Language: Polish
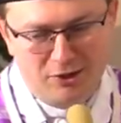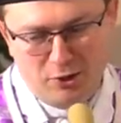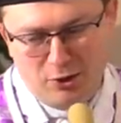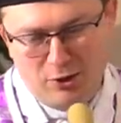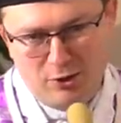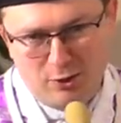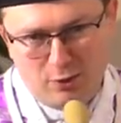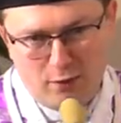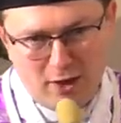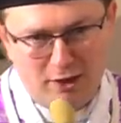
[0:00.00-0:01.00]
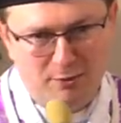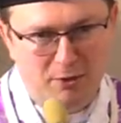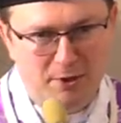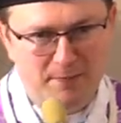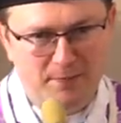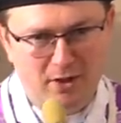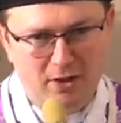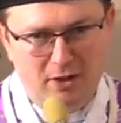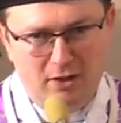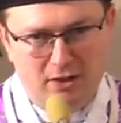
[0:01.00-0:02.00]
To światło
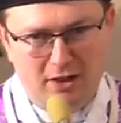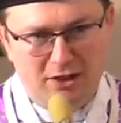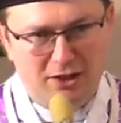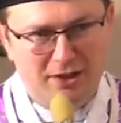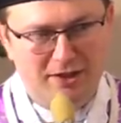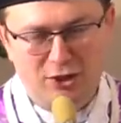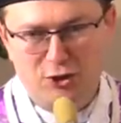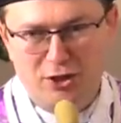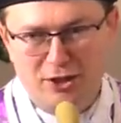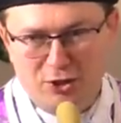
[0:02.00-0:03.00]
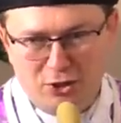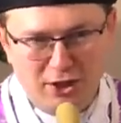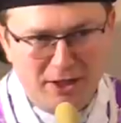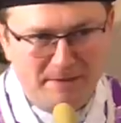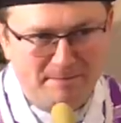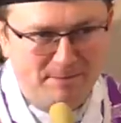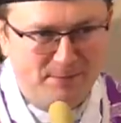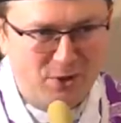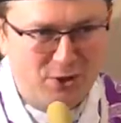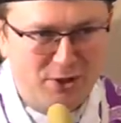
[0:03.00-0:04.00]
tej naszej nadziei,
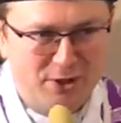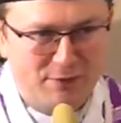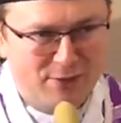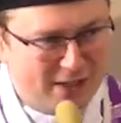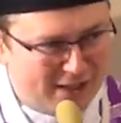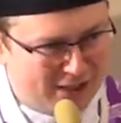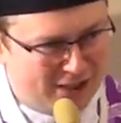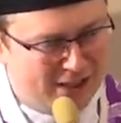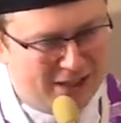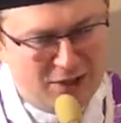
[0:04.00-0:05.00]
naszej wiary,